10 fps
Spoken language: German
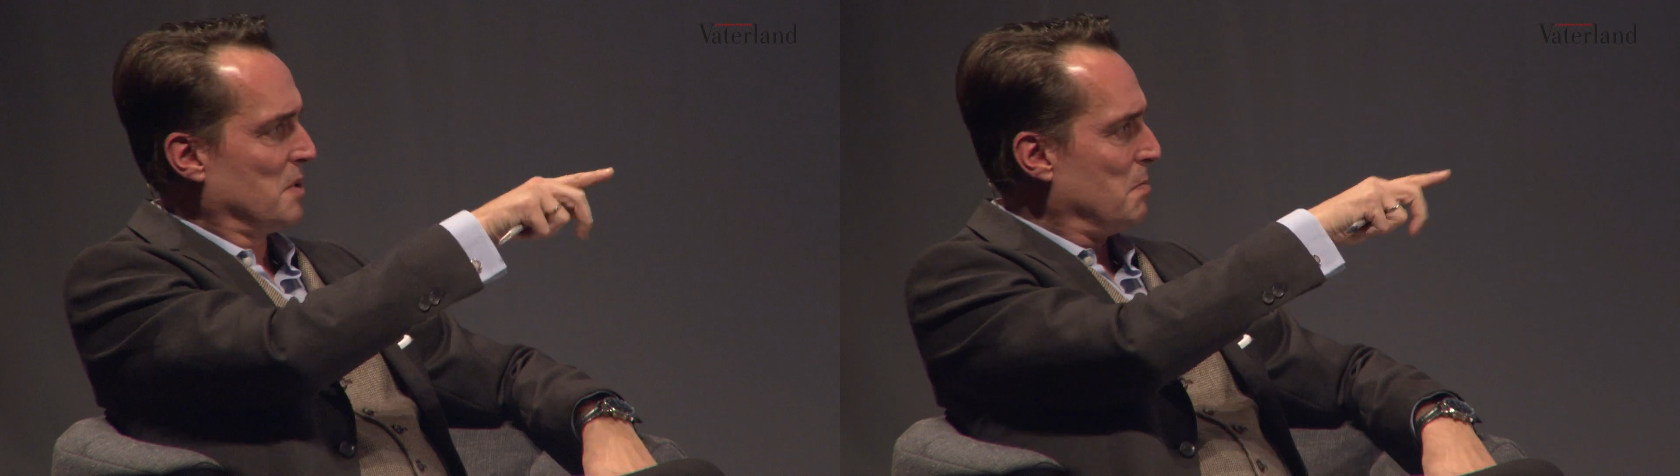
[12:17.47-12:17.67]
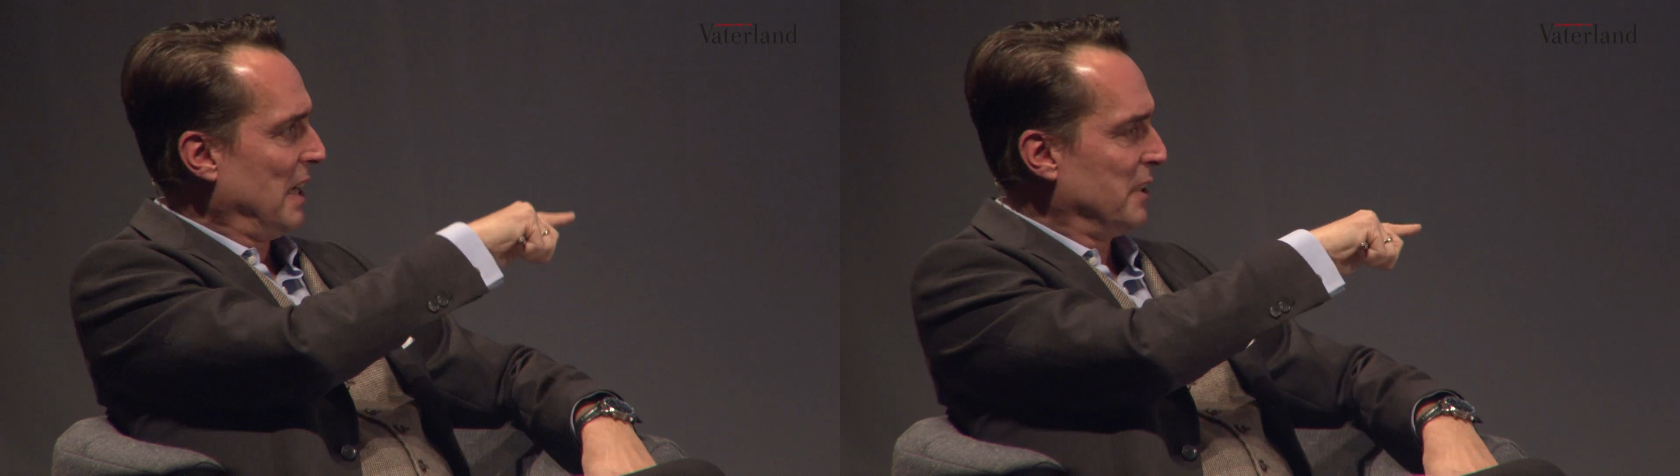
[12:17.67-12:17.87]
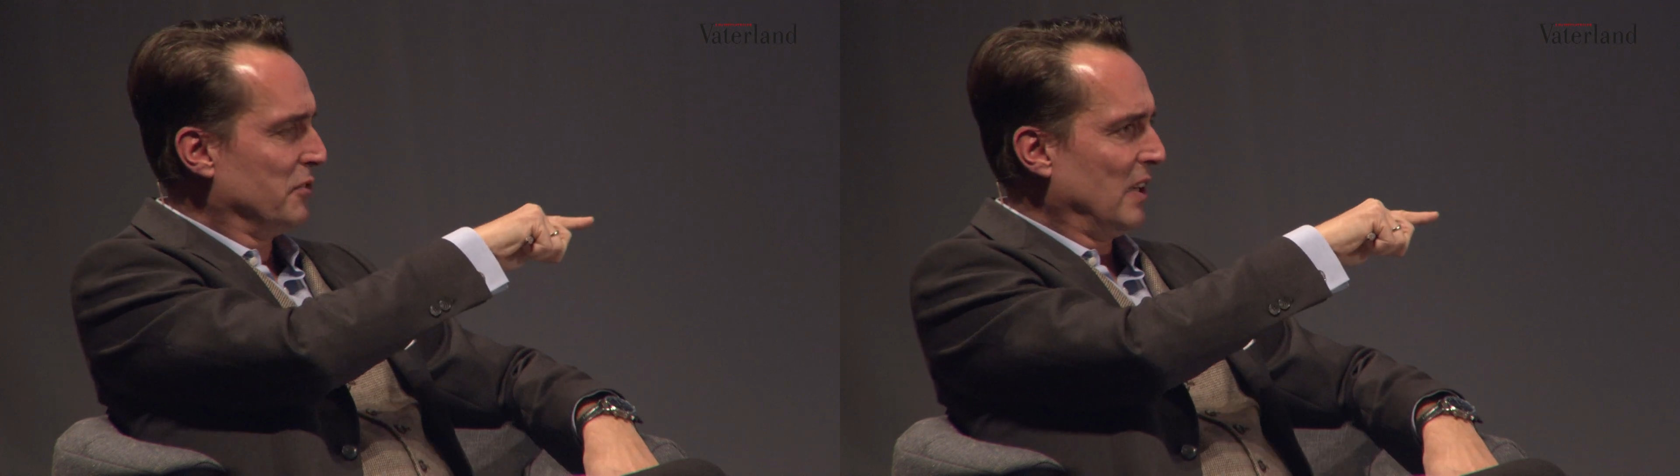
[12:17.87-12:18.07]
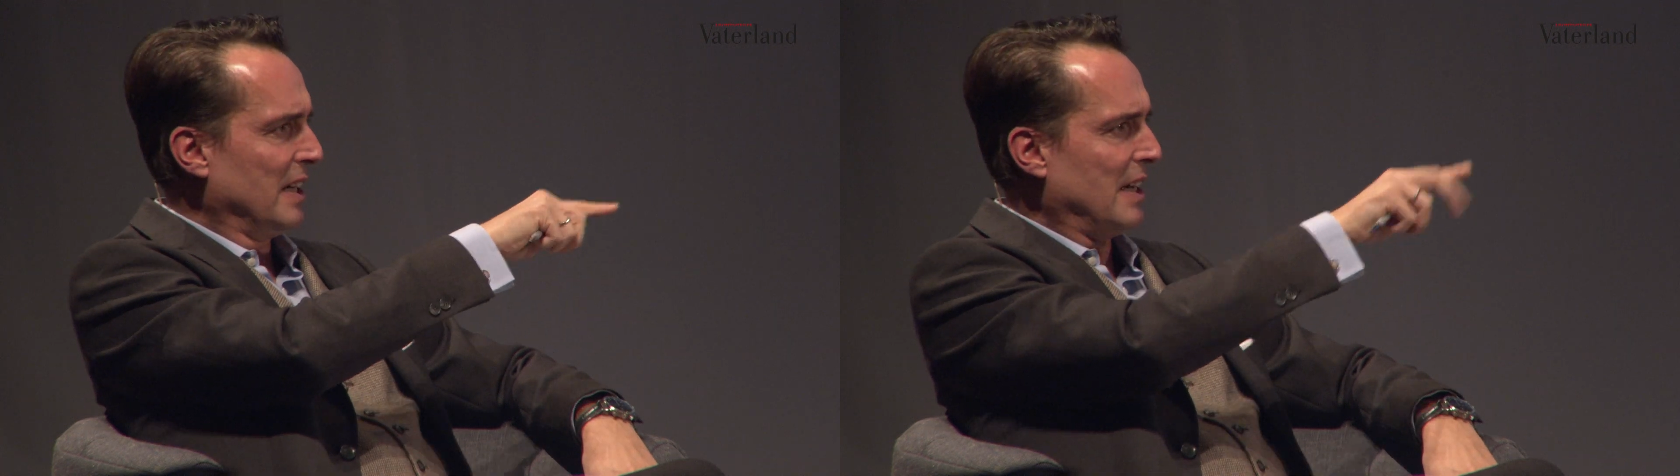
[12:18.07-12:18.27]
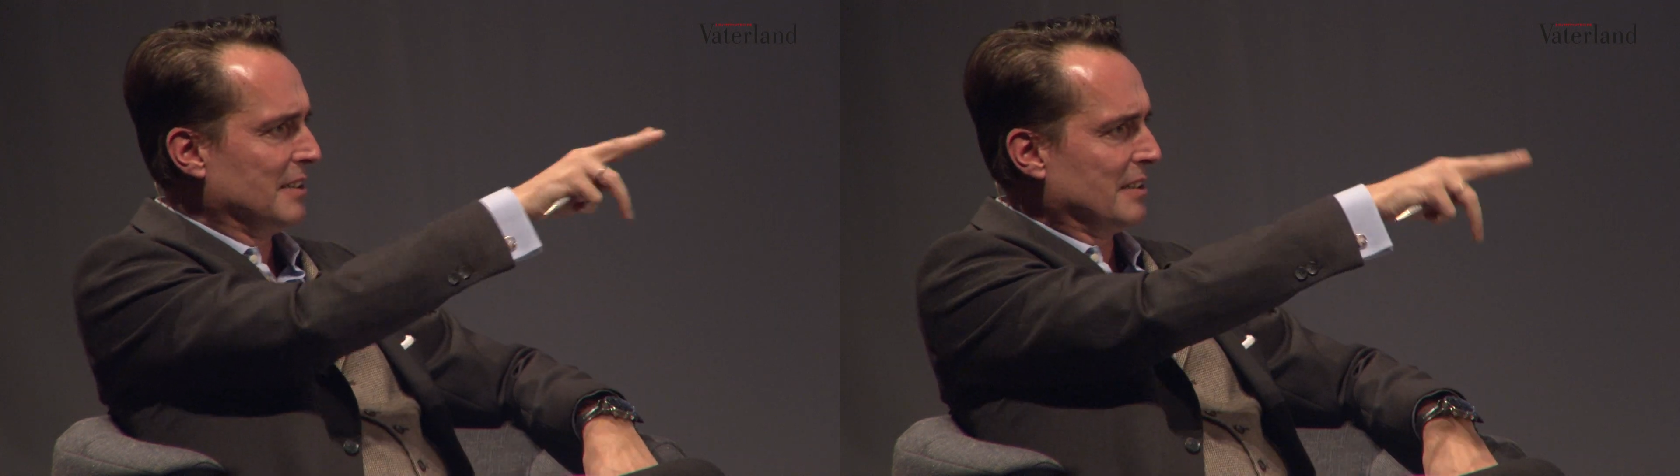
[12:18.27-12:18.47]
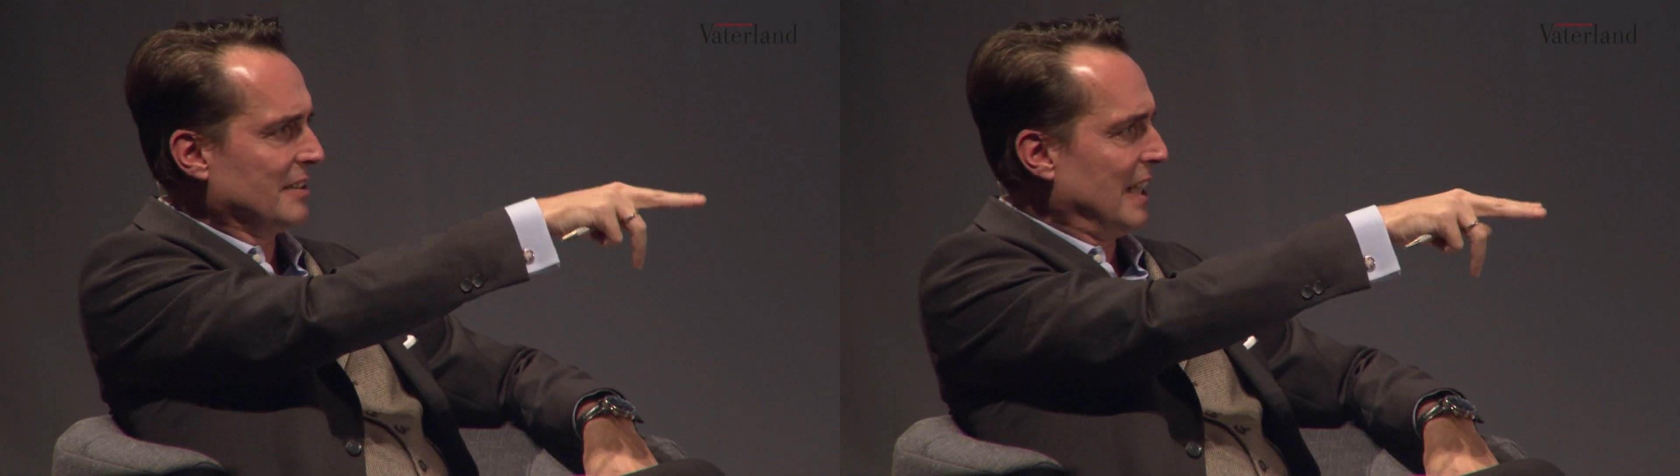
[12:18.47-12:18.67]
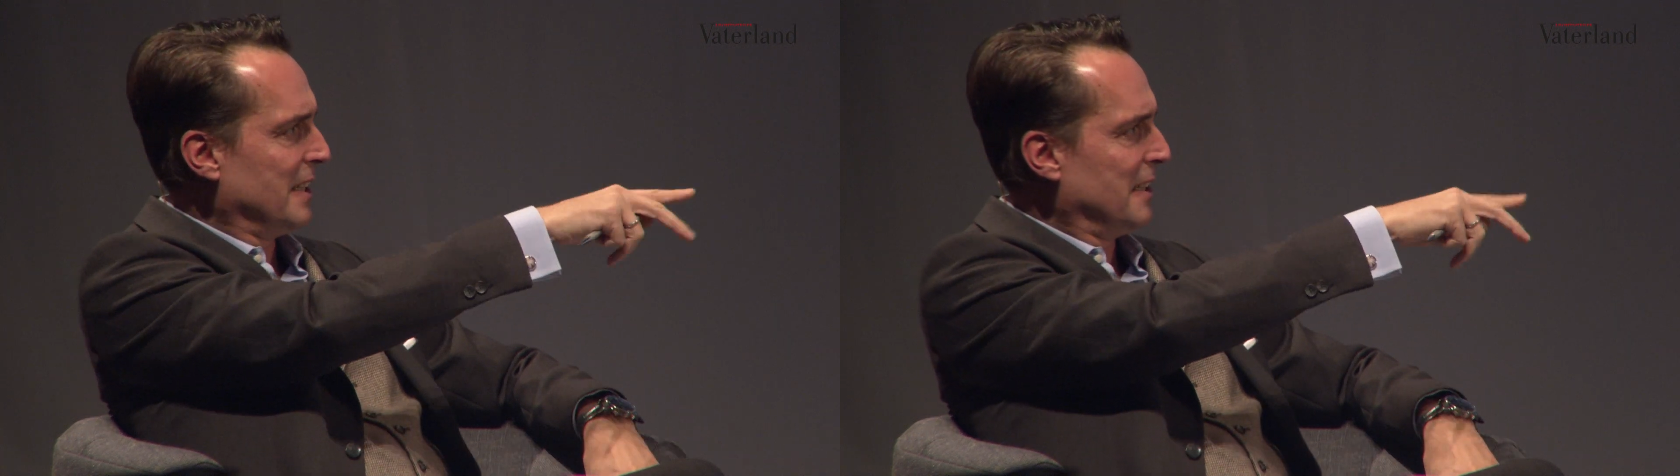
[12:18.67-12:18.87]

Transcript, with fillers: Sind beide verheiratet, drei